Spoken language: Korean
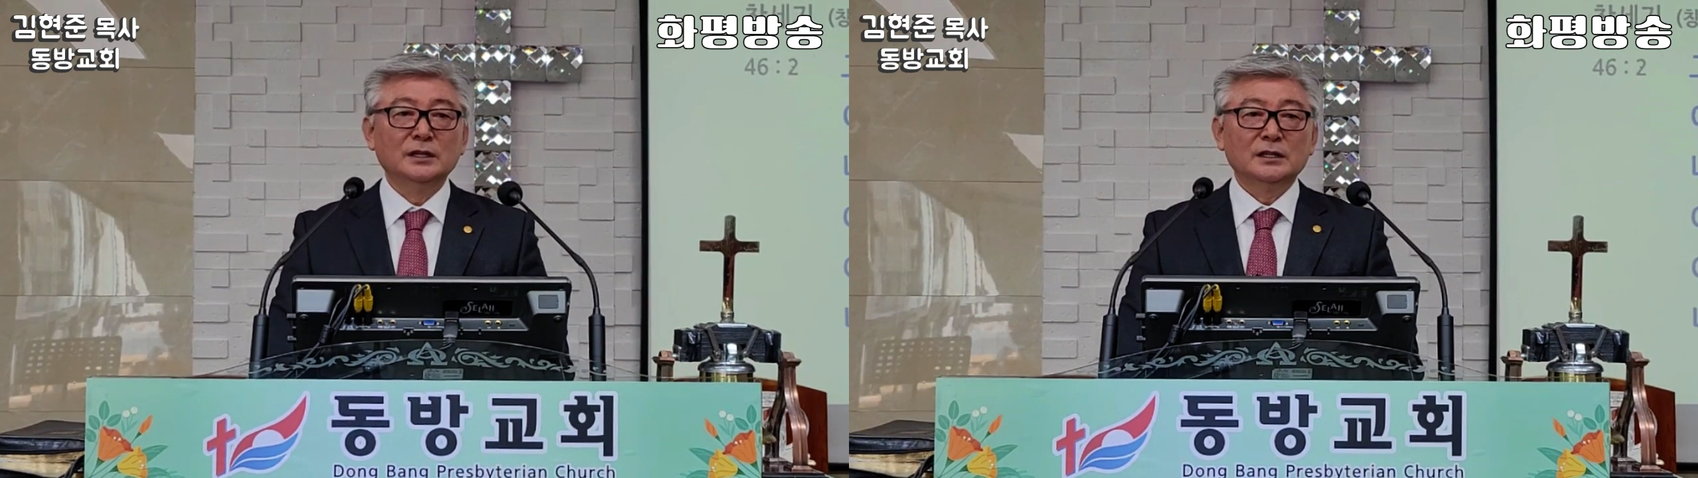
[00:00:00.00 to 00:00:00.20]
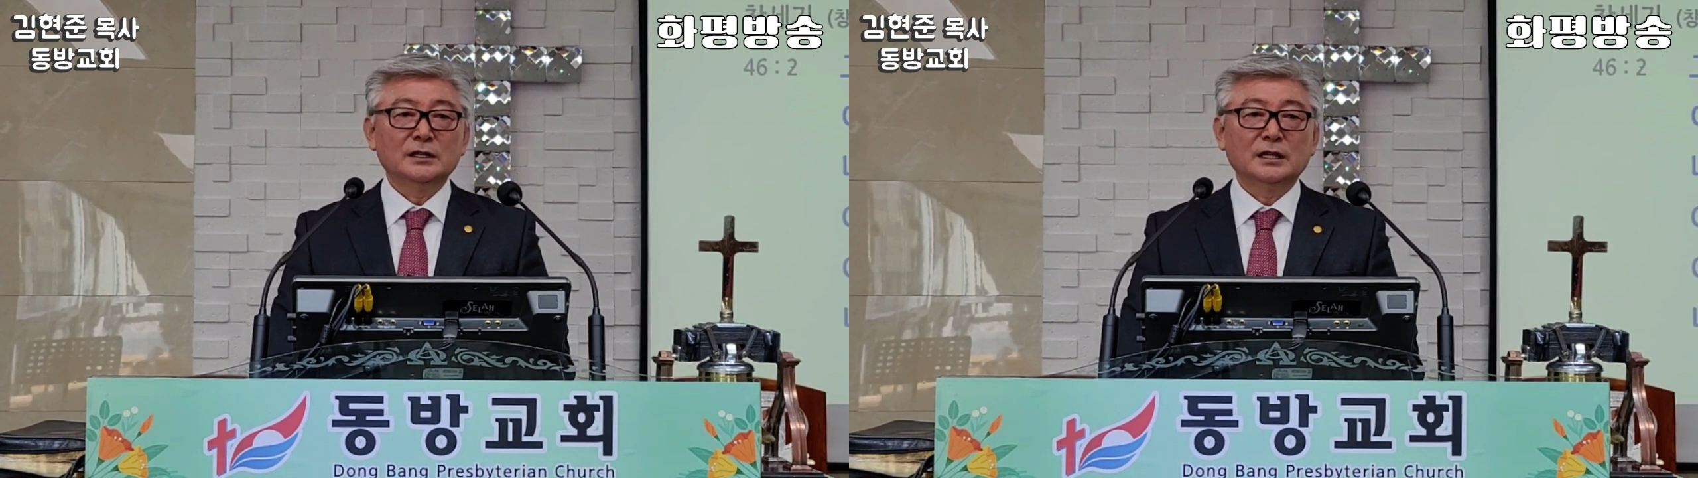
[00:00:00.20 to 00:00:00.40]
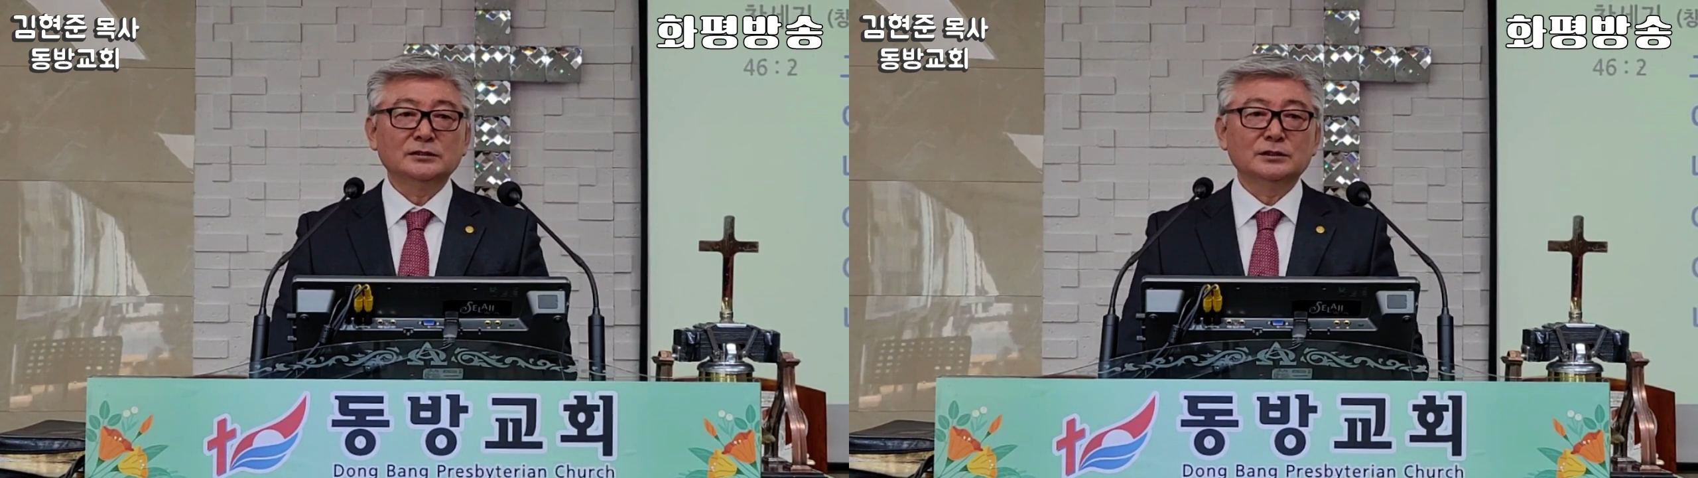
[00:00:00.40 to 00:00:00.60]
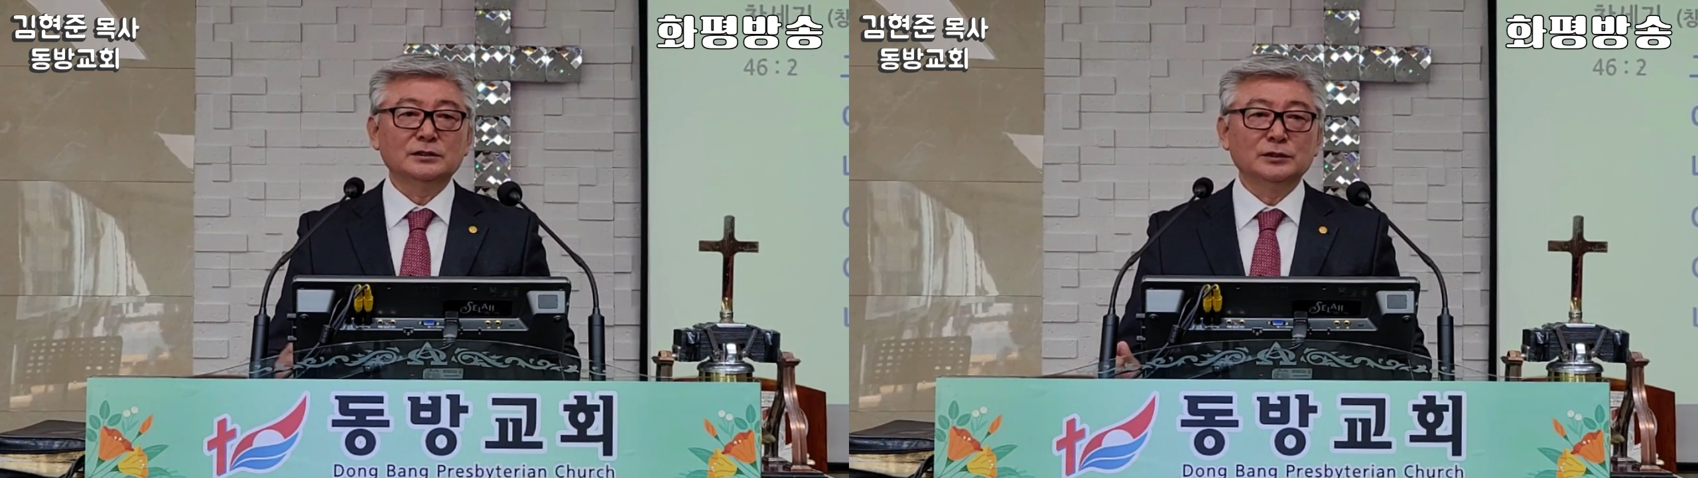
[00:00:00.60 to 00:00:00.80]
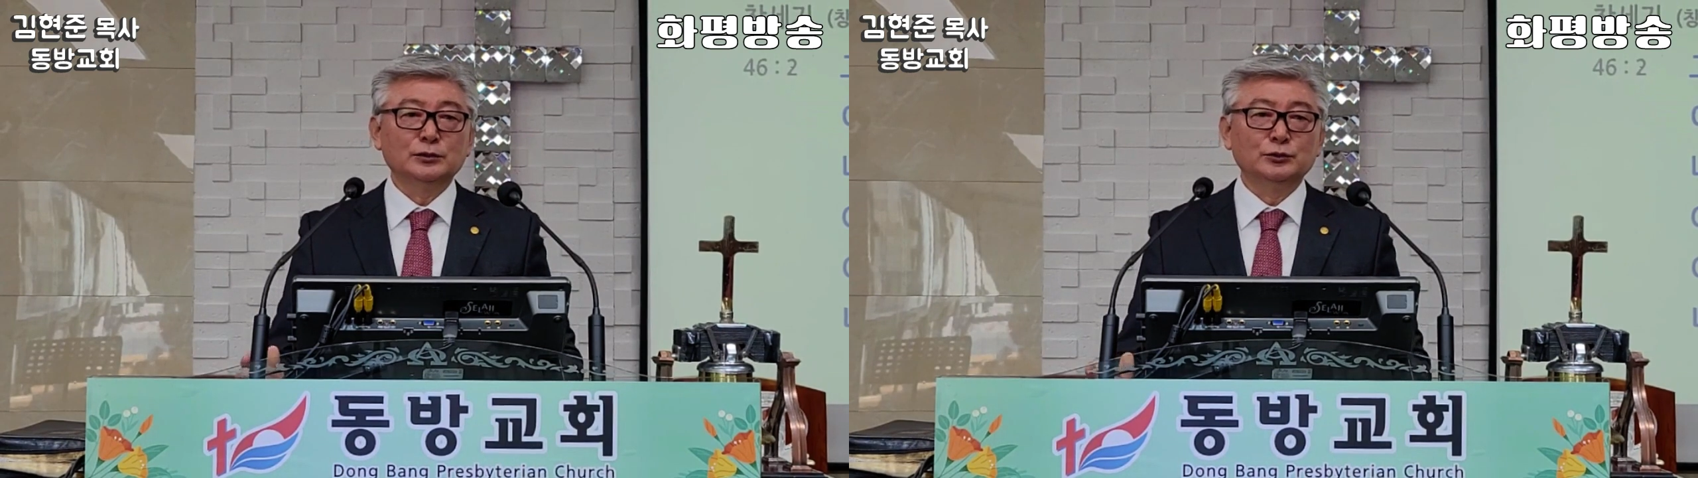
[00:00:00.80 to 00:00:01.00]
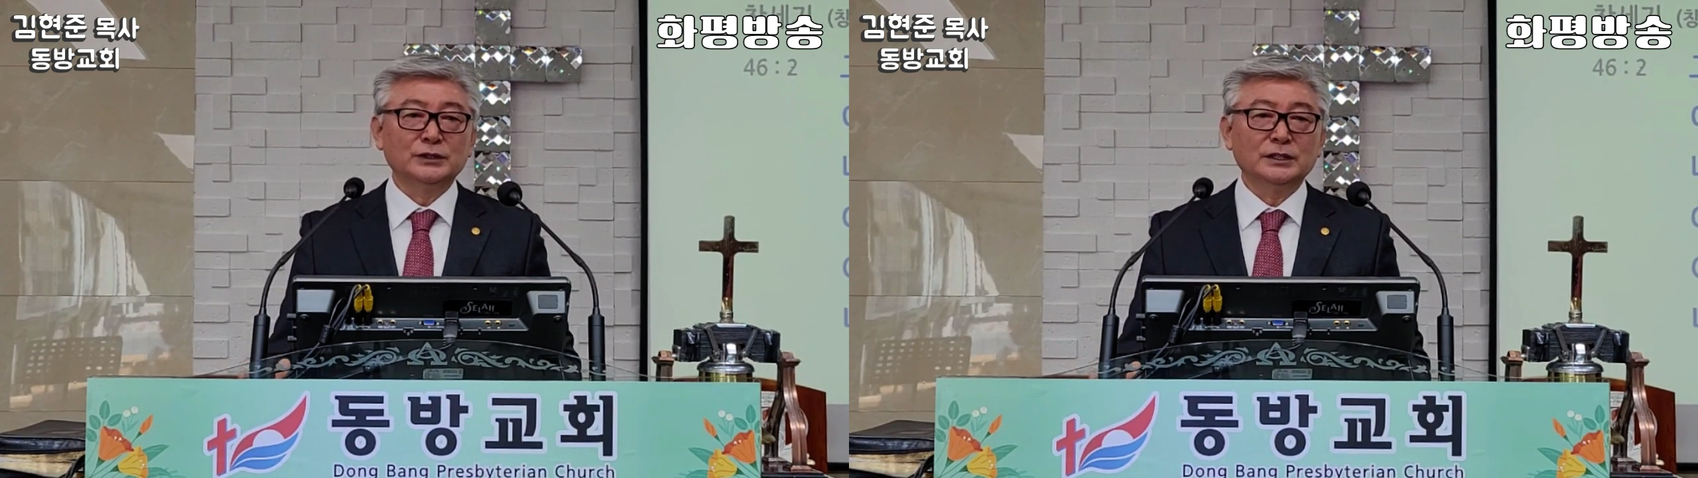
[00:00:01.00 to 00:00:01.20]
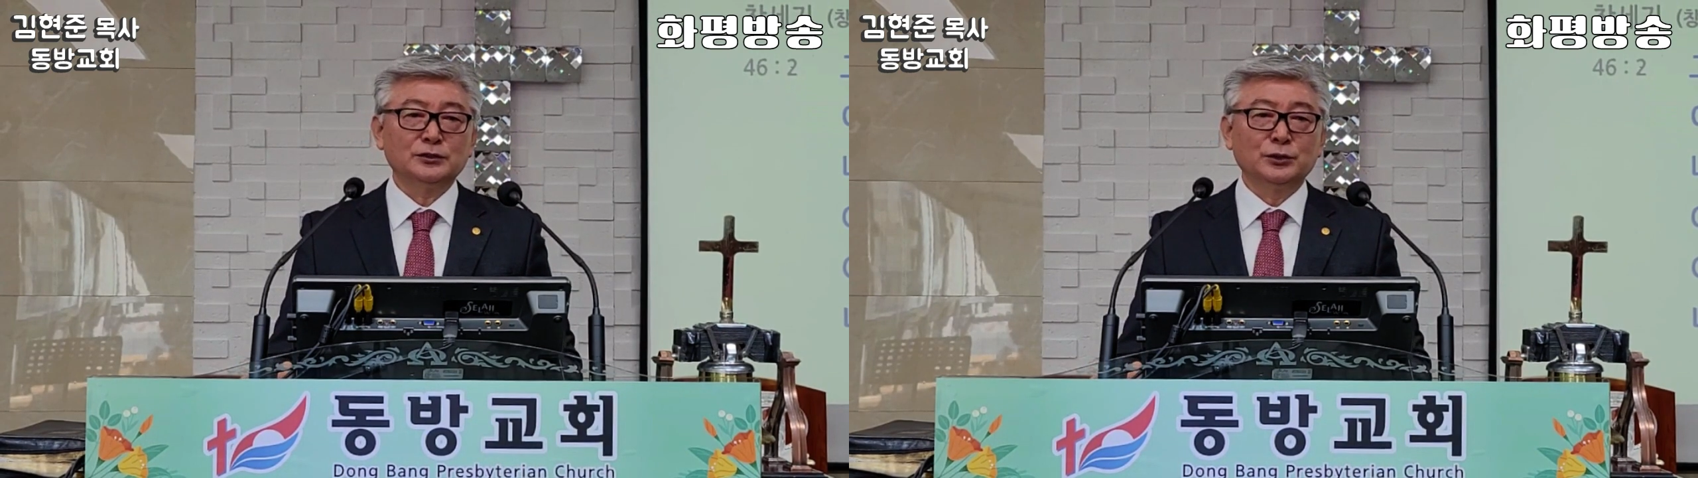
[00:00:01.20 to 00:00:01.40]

그래가지고 그 우리